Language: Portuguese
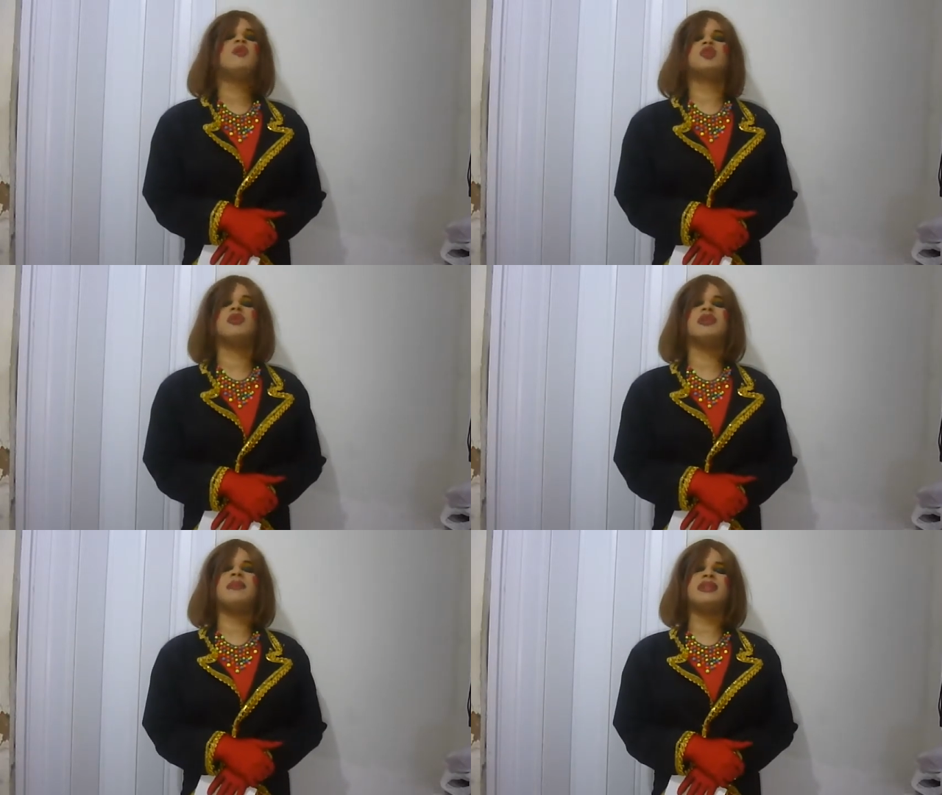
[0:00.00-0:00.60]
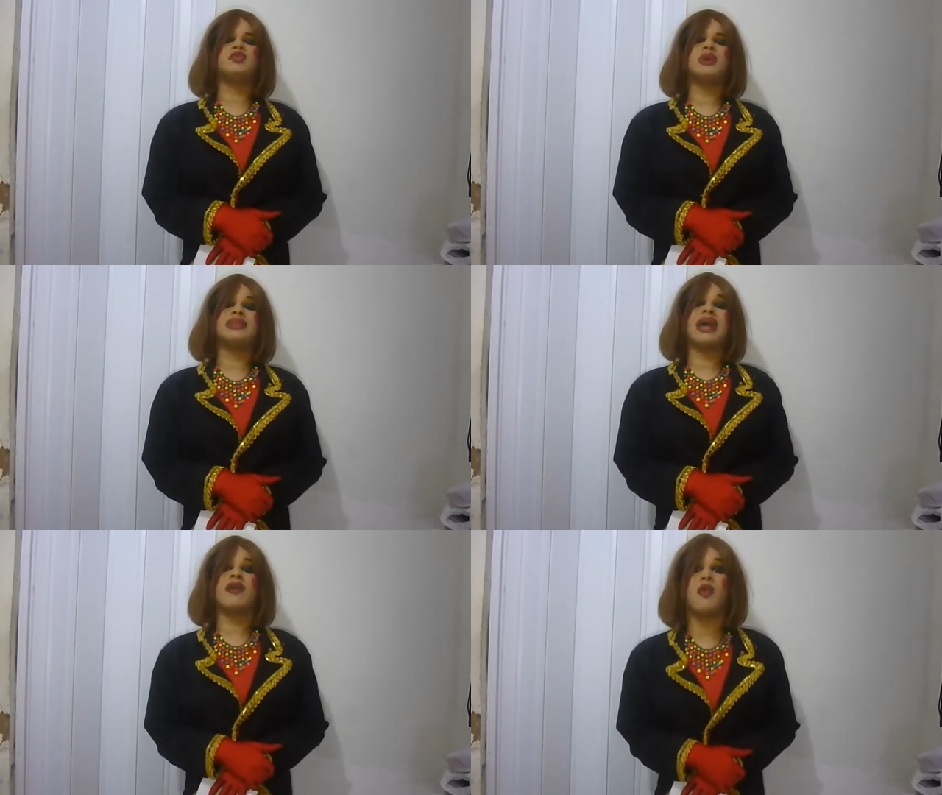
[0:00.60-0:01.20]
Jornada da Betchuca
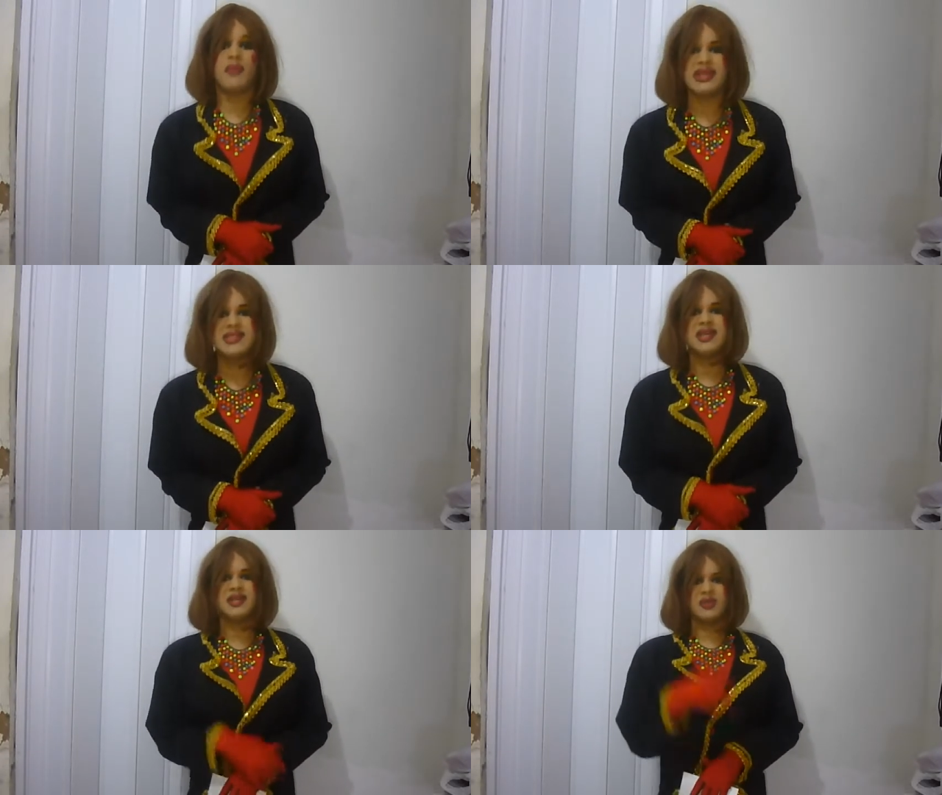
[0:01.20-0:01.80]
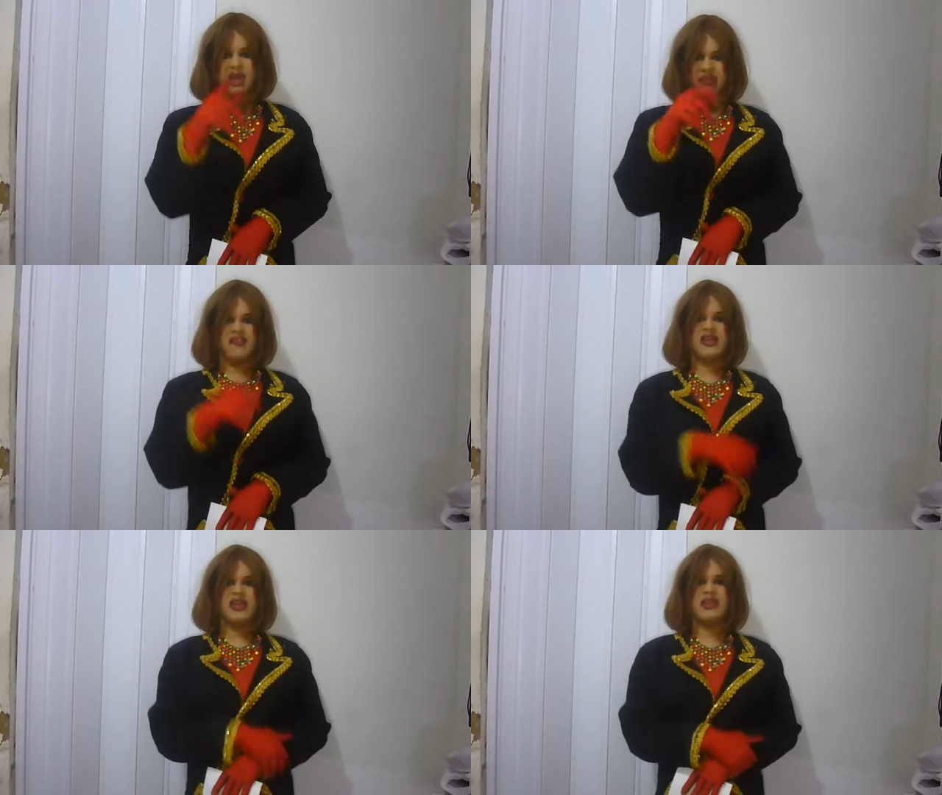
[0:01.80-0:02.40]
tá começando,
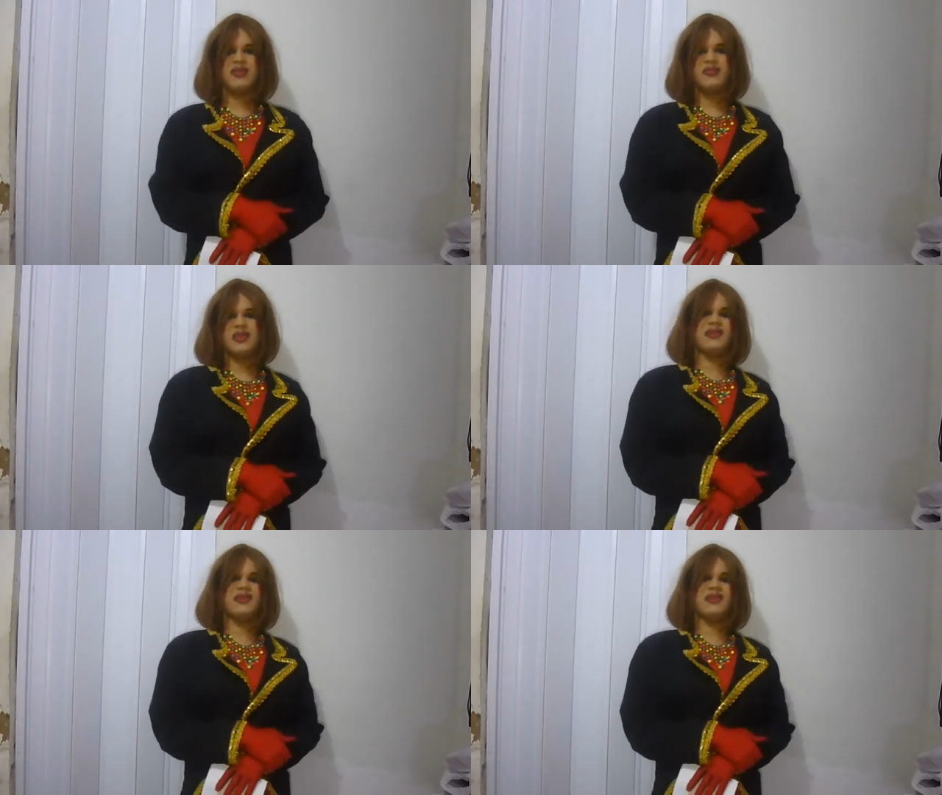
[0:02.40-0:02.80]
fica aqui comigo,